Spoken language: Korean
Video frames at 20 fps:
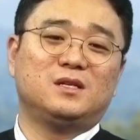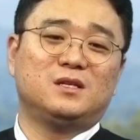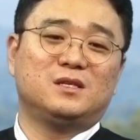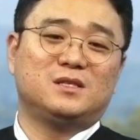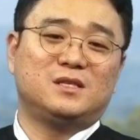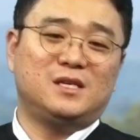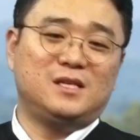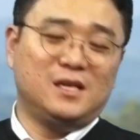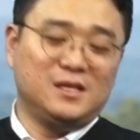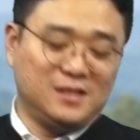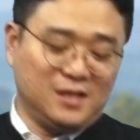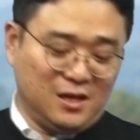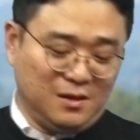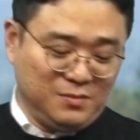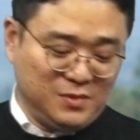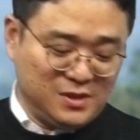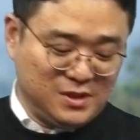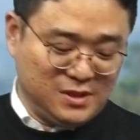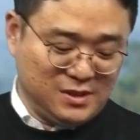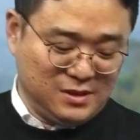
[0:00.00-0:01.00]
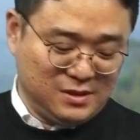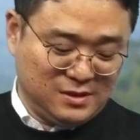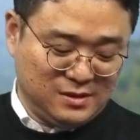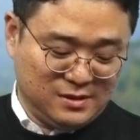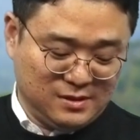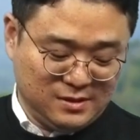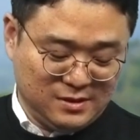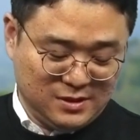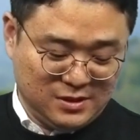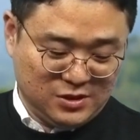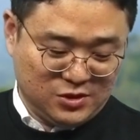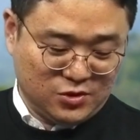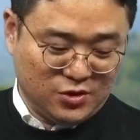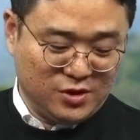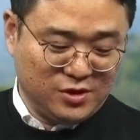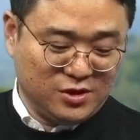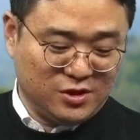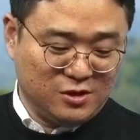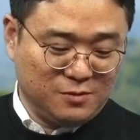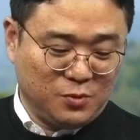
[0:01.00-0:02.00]
세상 사람들은
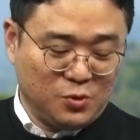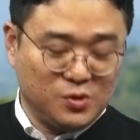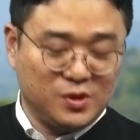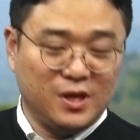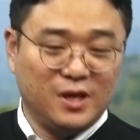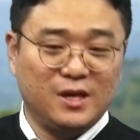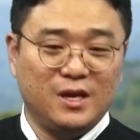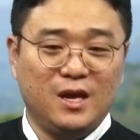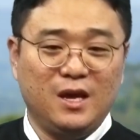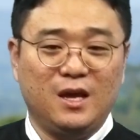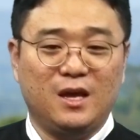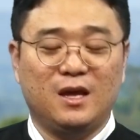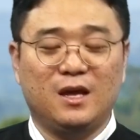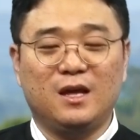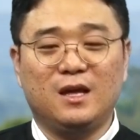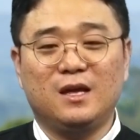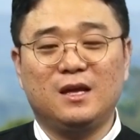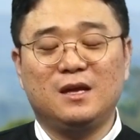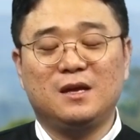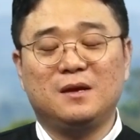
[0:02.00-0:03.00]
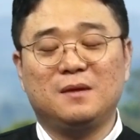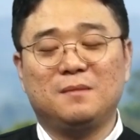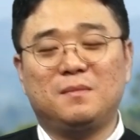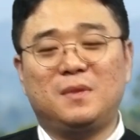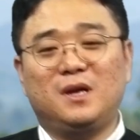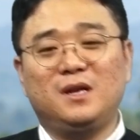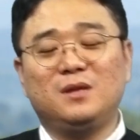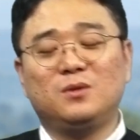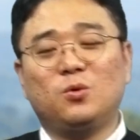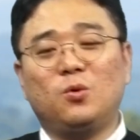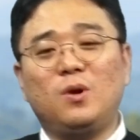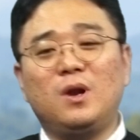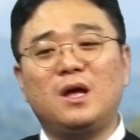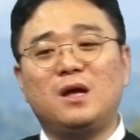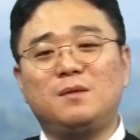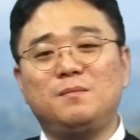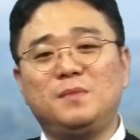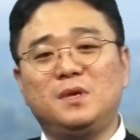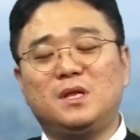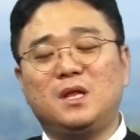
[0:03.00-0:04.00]
저희들을 볼 때에 많이
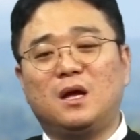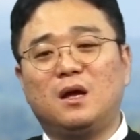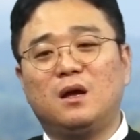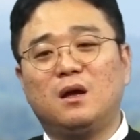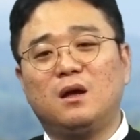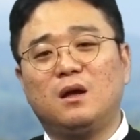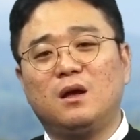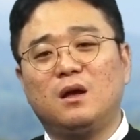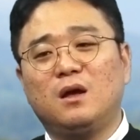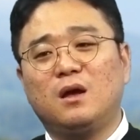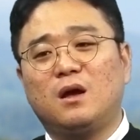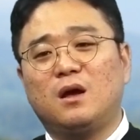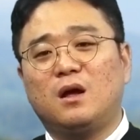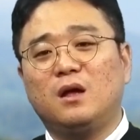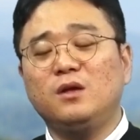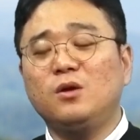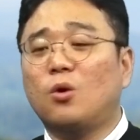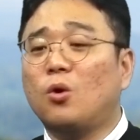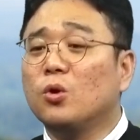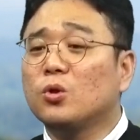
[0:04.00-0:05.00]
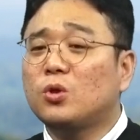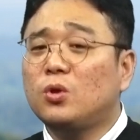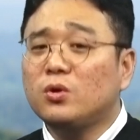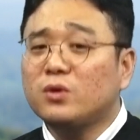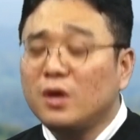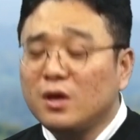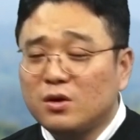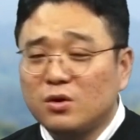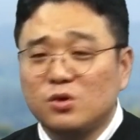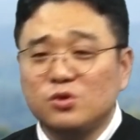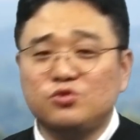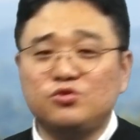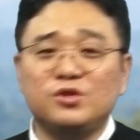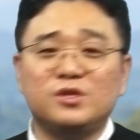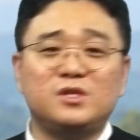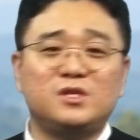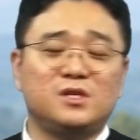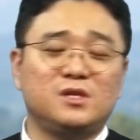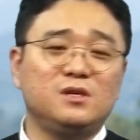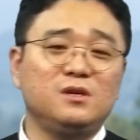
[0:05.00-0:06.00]
놀라합니다. 아니 어떻게 그럴 수
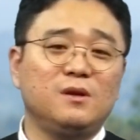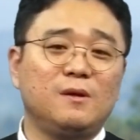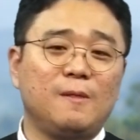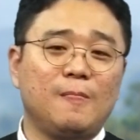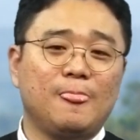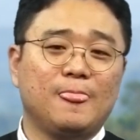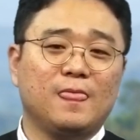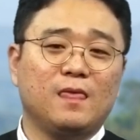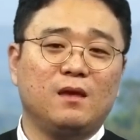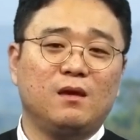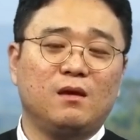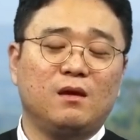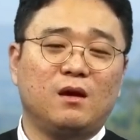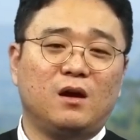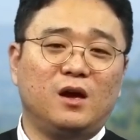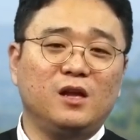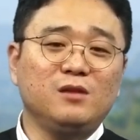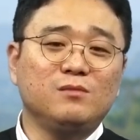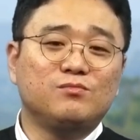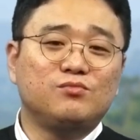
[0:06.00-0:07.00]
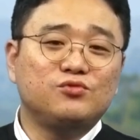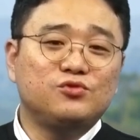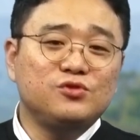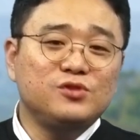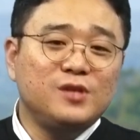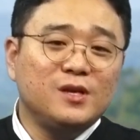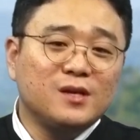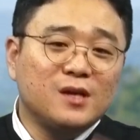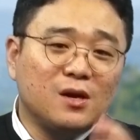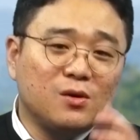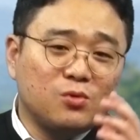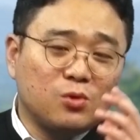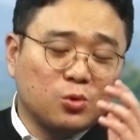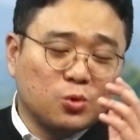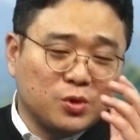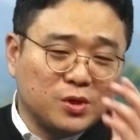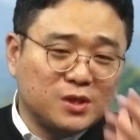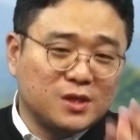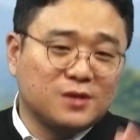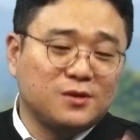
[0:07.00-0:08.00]
있지? 아니 무슨 생각으로
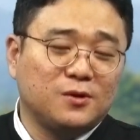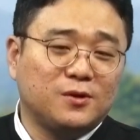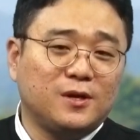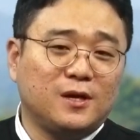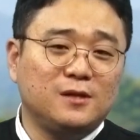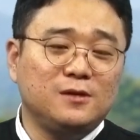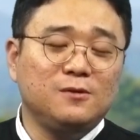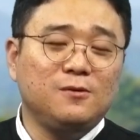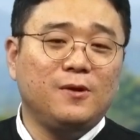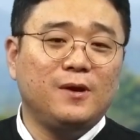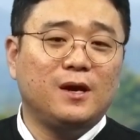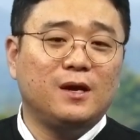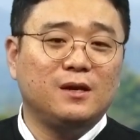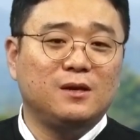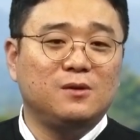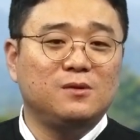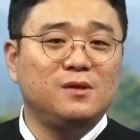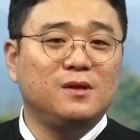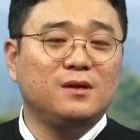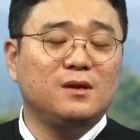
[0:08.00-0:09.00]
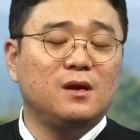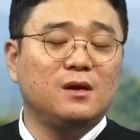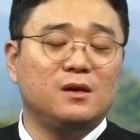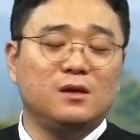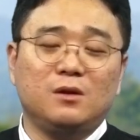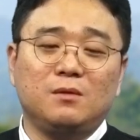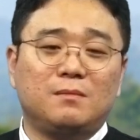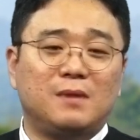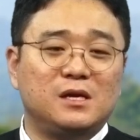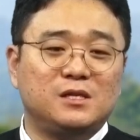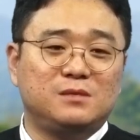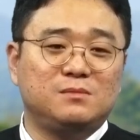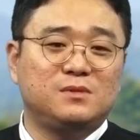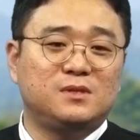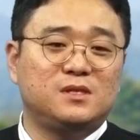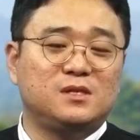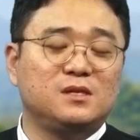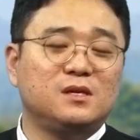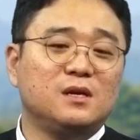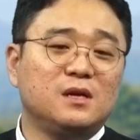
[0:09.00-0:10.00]
도대체 그렇게 하는 거야? 이런 생각 이런
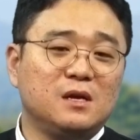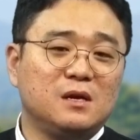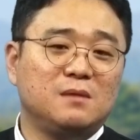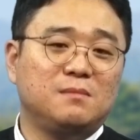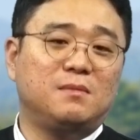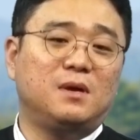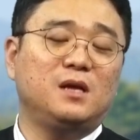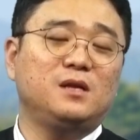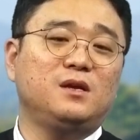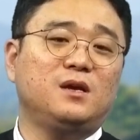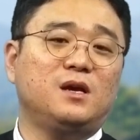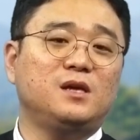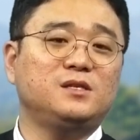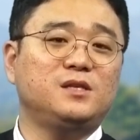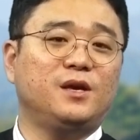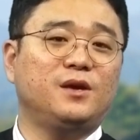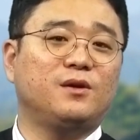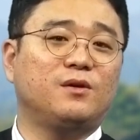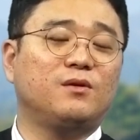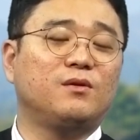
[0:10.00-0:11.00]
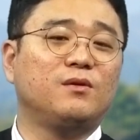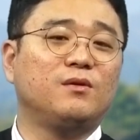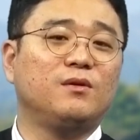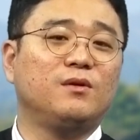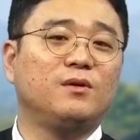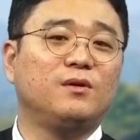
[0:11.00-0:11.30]
말씀들을 많이 하세요.